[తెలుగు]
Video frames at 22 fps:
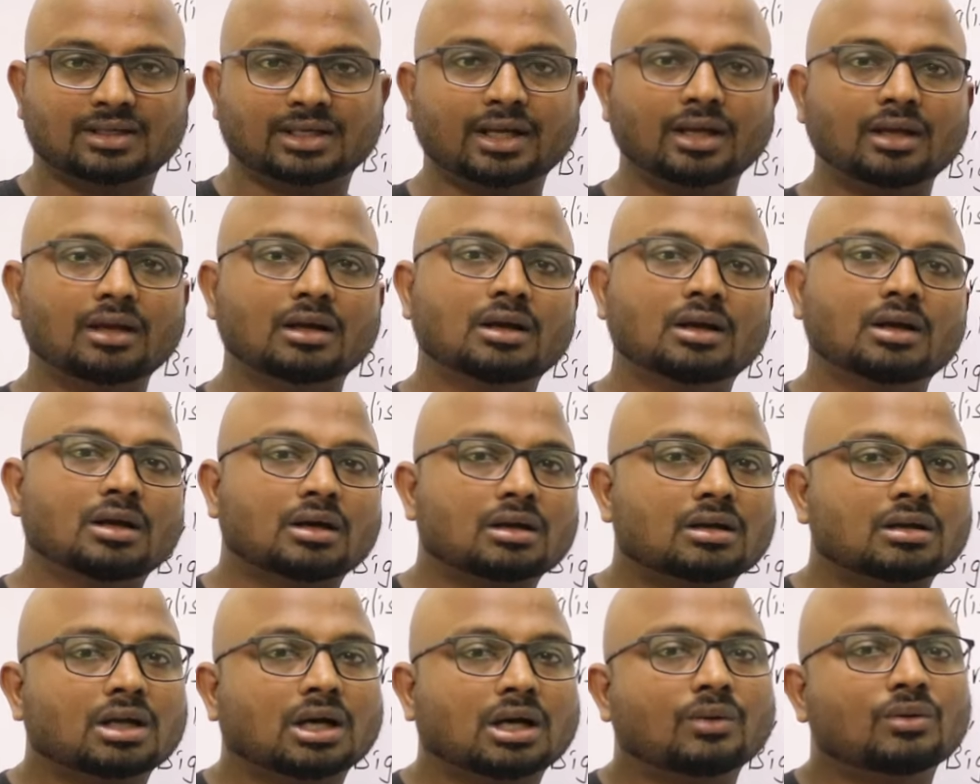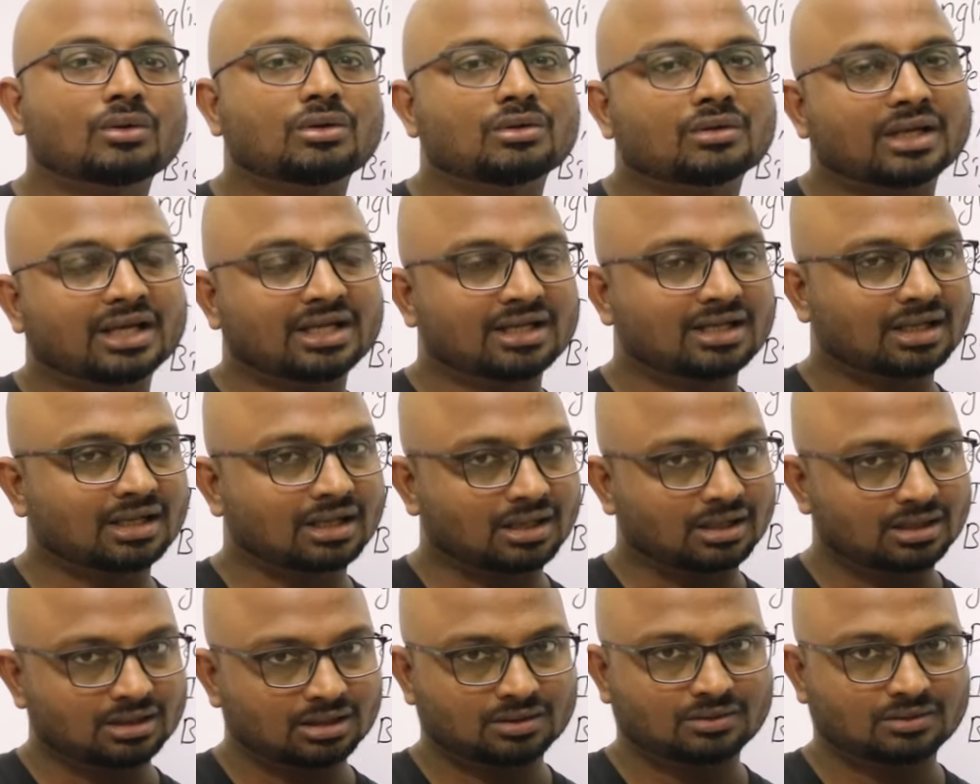అంటే నౌను ఎన్ని
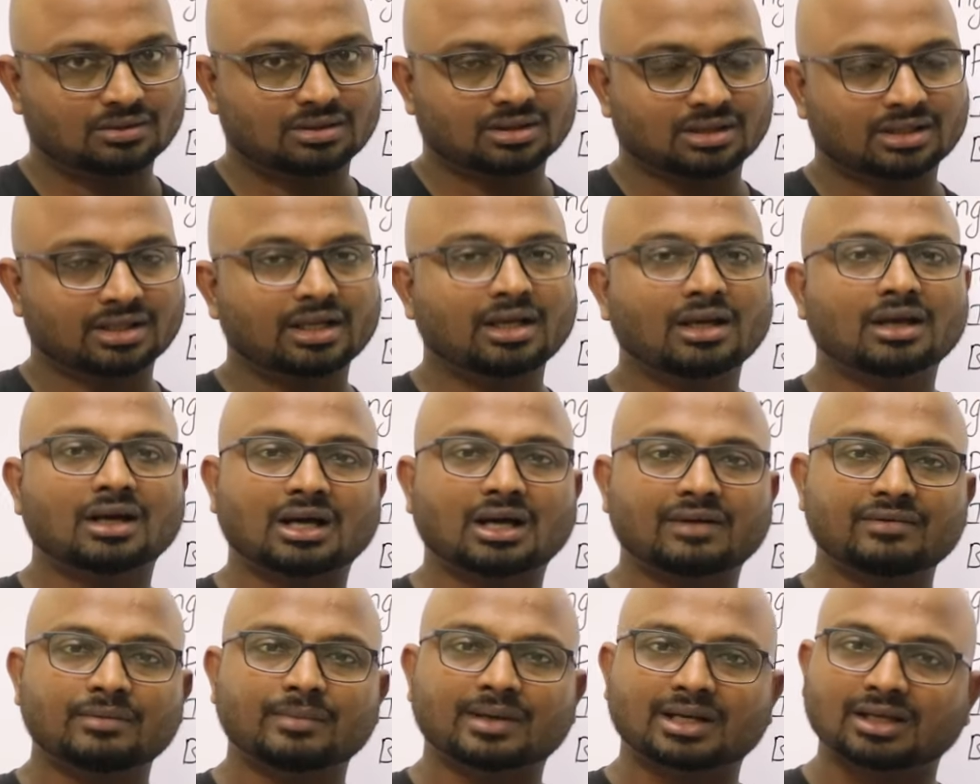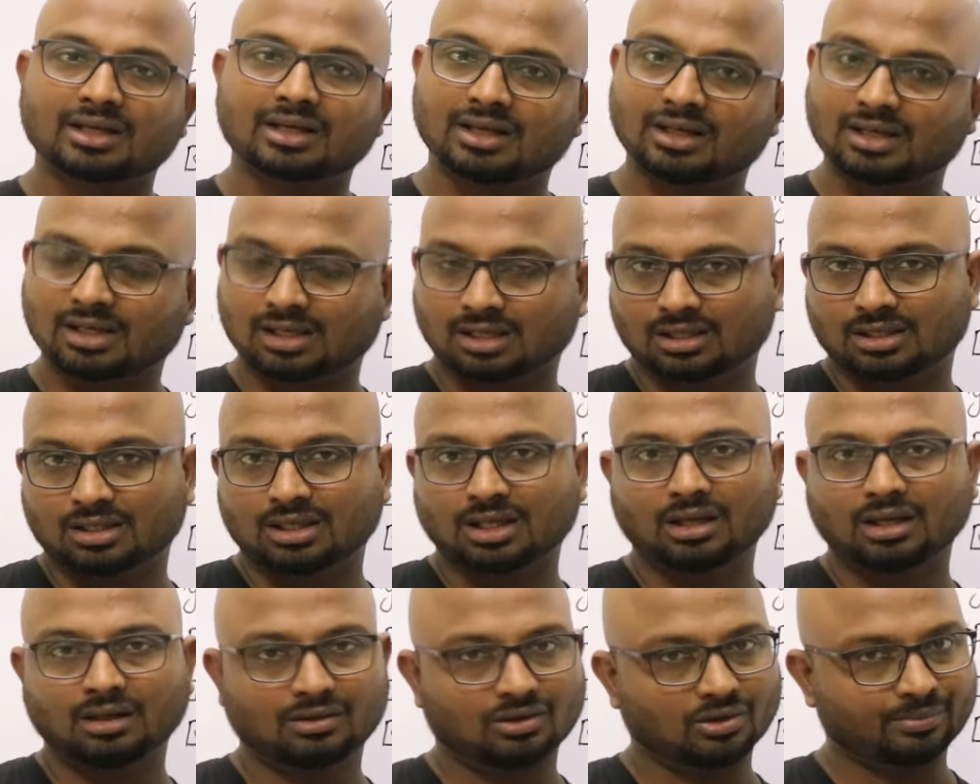రకాలుగా ఉంటుంది అవి మనకి ఏ రకంగా
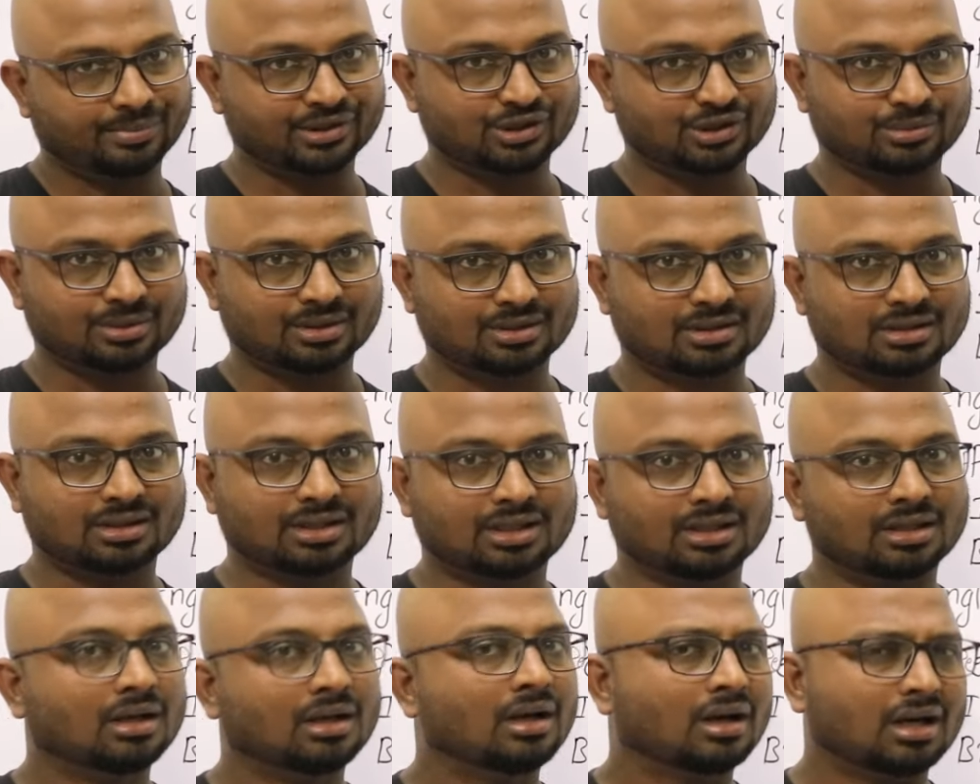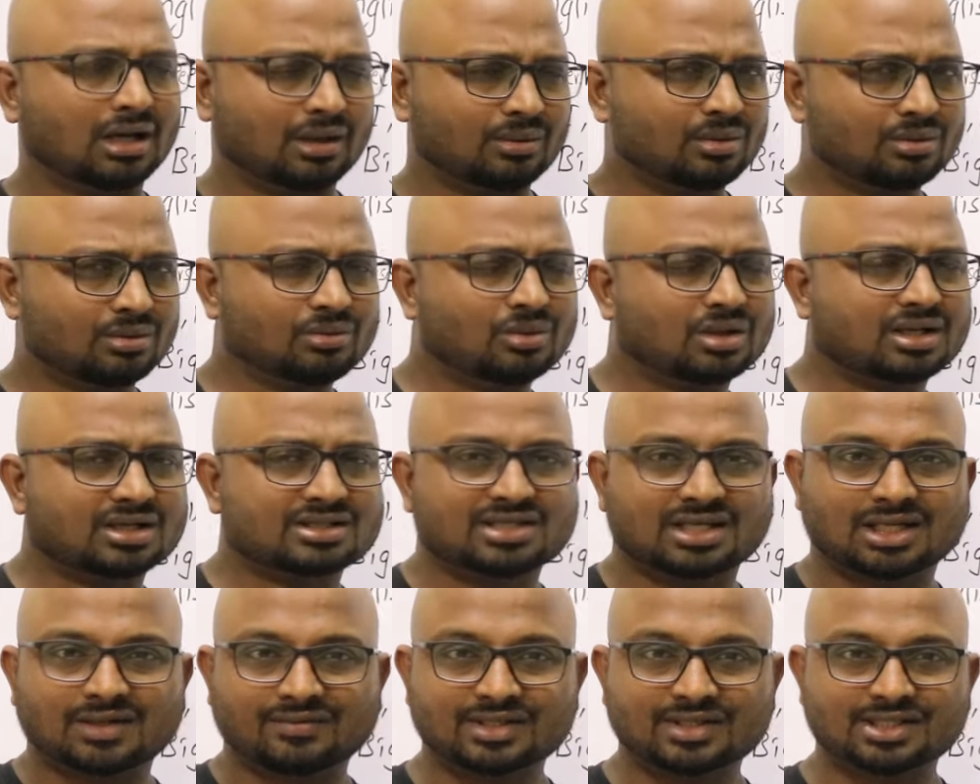ఉపయోగపడుతుంది అవును ఒక
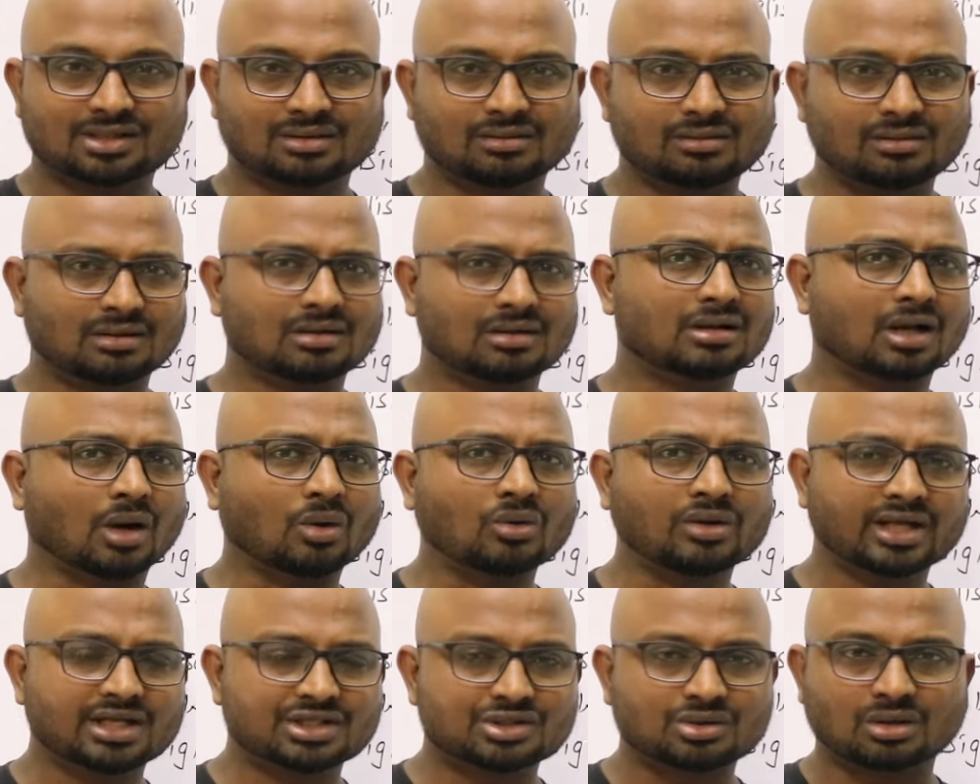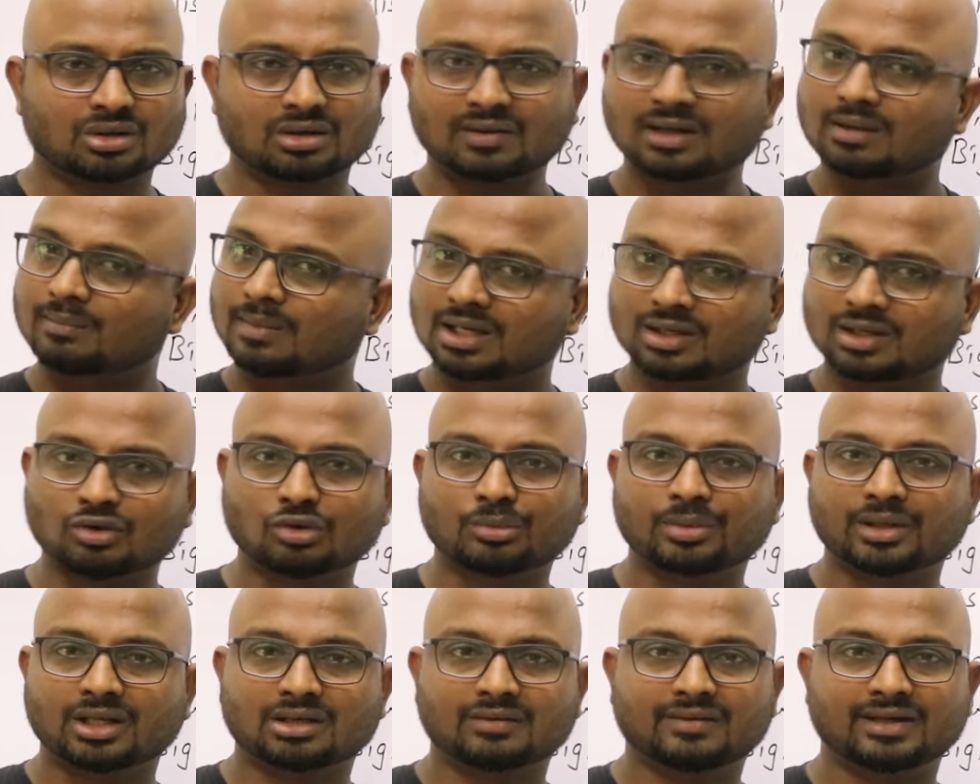చిన్న విషయం నౌన్ నేర్చుకోవడం వల్ల మనకు
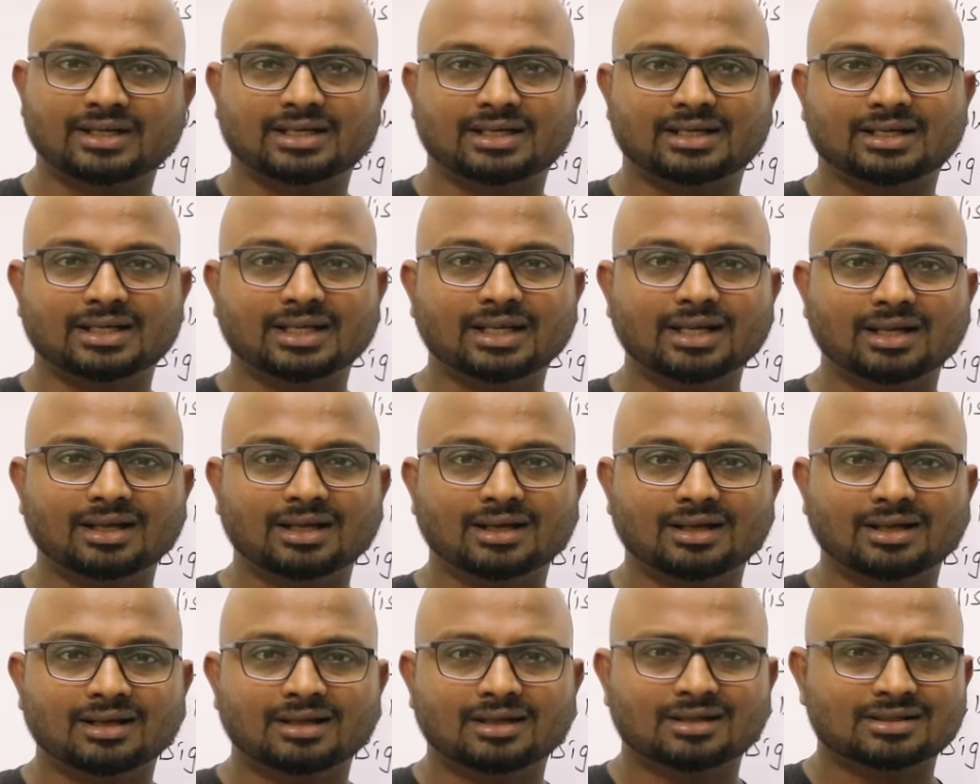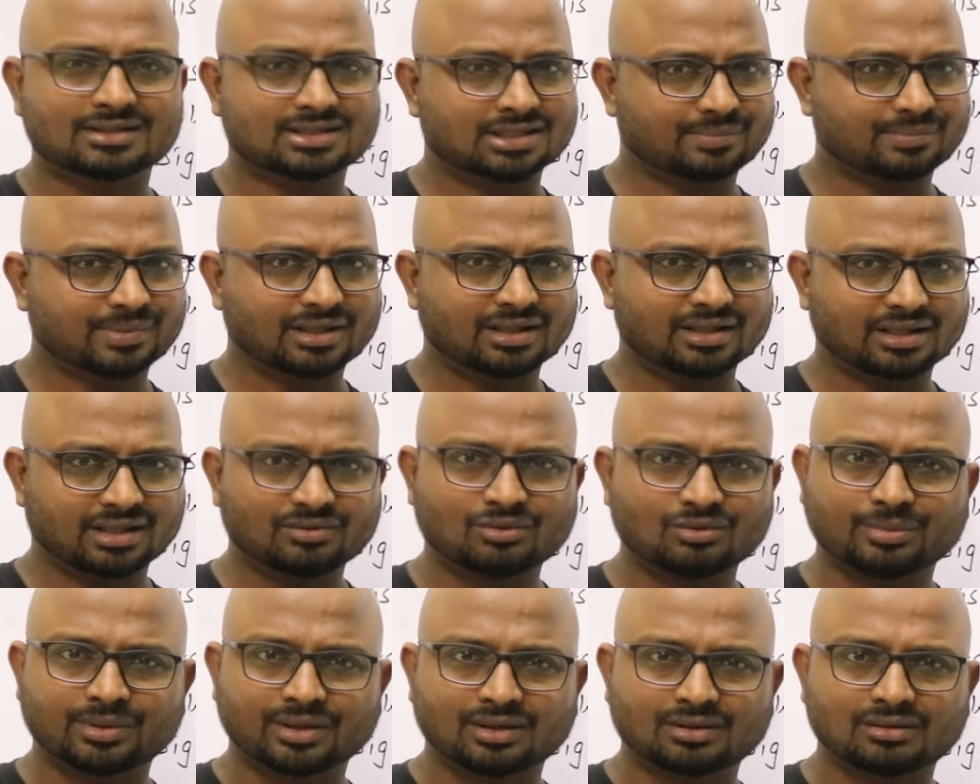ఉపయోగం ఏంటంటే చెప్పండి ఏం
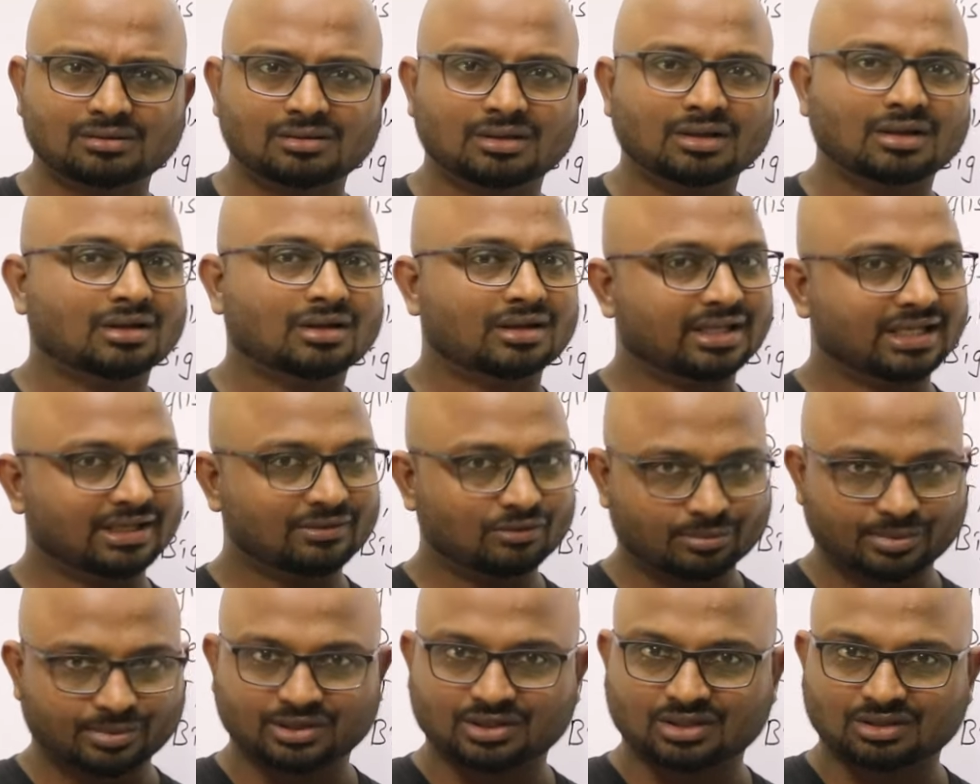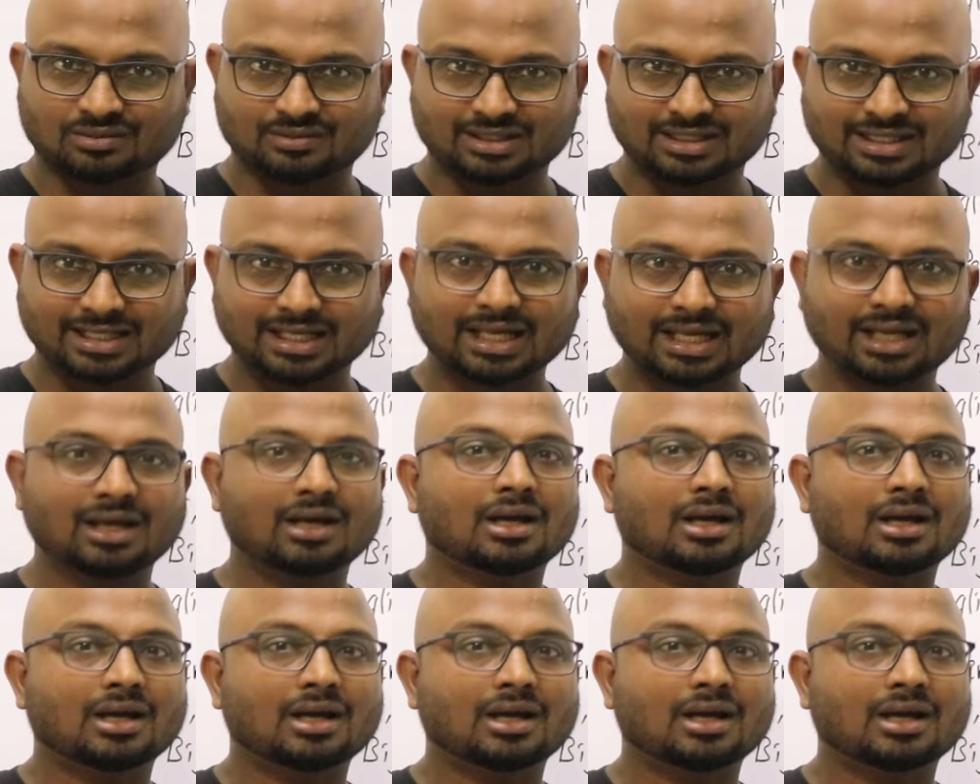ఉపయోగం ఏం ఉపయోగం అంటే